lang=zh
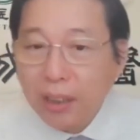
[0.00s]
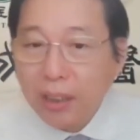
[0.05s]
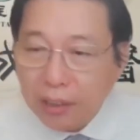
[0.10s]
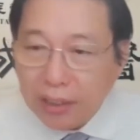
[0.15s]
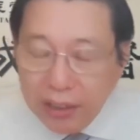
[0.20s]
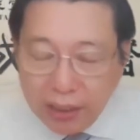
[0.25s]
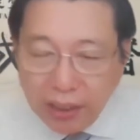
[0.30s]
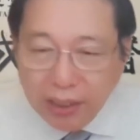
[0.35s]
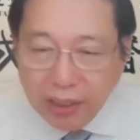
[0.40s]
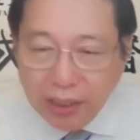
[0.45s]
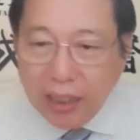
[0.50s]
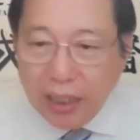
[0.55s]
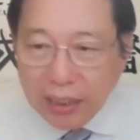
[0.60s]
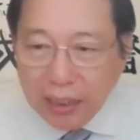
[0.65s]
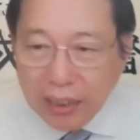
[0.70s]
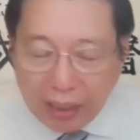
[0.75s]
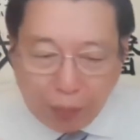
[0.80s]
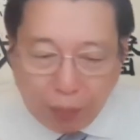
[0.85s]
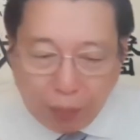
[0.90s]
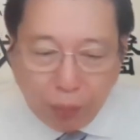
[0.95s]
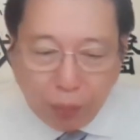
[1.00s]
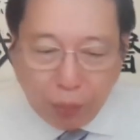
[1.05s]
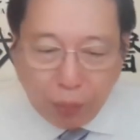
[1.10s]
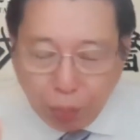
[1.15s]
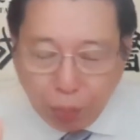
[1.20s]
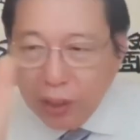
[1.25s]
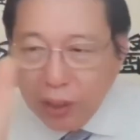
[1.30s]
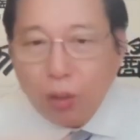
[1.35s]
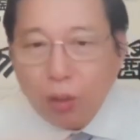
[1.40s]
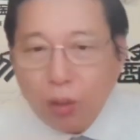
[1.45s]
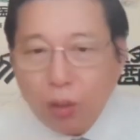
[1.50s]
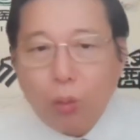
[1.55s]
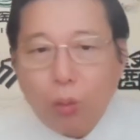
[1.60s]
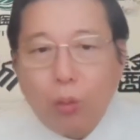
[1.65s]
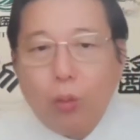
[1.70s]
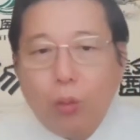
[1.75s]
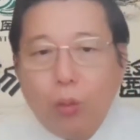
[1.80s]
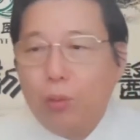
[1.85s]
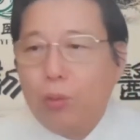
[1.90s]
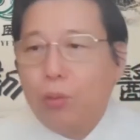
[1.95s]
一定呢，咱们不能够
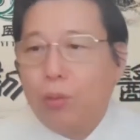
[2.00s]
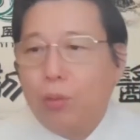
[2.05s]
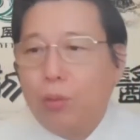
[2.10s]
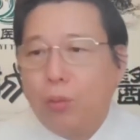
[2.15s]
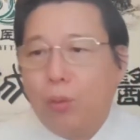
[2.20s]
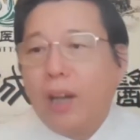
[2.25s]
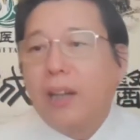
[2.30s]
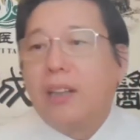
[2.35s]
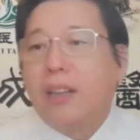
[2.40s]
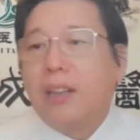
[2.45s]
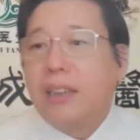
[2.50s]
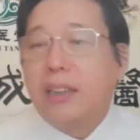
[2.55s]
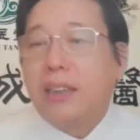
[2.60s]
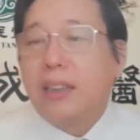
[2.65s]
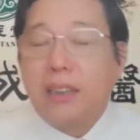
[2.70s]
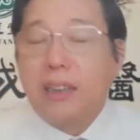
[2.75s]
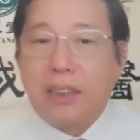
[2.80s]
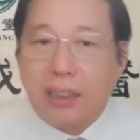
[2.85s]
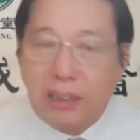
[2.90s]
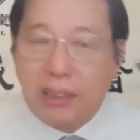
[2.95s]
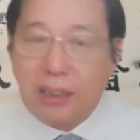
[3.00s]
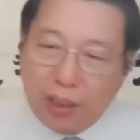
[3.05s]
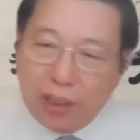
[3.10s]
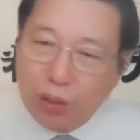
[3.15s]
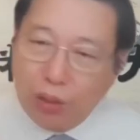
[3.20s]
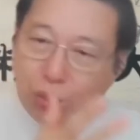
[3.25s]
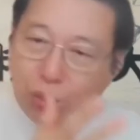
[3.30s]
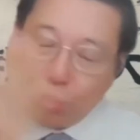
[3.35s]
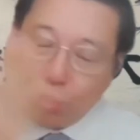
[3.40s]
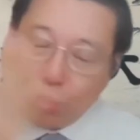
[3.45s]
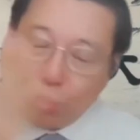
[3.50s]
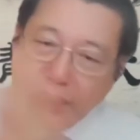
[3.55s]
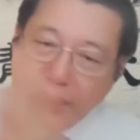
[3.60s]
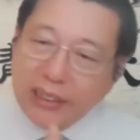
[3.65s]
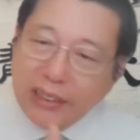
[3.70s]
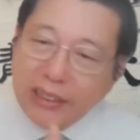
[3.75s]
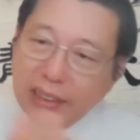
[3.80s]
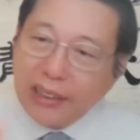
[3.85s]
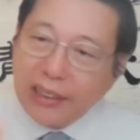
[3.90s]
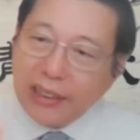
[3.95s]
忘了这个老祖宗
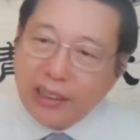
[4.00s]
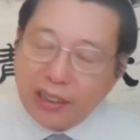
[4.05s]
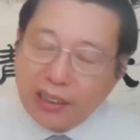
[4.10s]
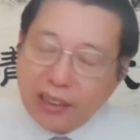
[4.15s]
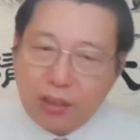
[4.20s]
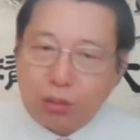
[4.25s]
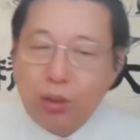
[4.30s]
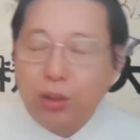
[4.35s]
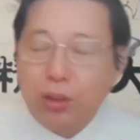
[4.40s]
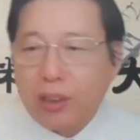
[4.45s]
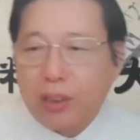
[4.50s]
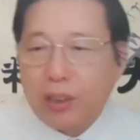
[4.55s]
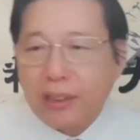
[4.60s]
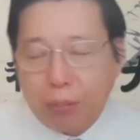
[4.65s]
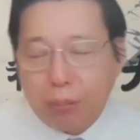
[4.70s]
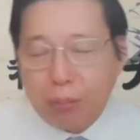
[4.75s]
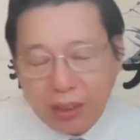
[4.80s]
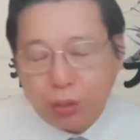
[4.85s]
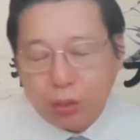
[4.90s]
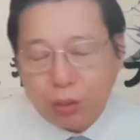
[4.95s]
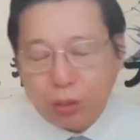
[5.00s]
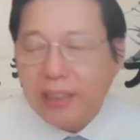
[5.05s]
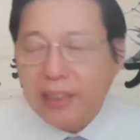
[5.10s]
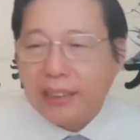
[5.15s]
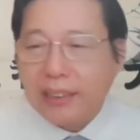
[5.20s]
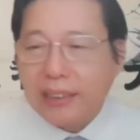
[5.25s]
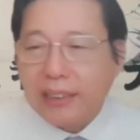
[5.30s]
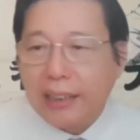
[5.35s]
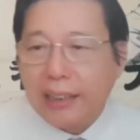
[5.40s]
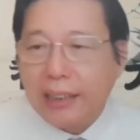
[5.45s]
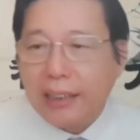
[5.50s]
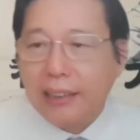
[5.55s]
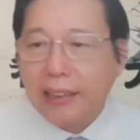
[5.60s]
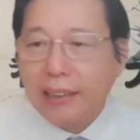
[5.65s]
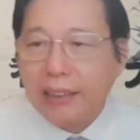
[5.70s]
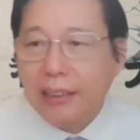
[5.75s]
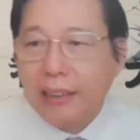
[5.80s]
这些的所有的，咱们是传承下来的。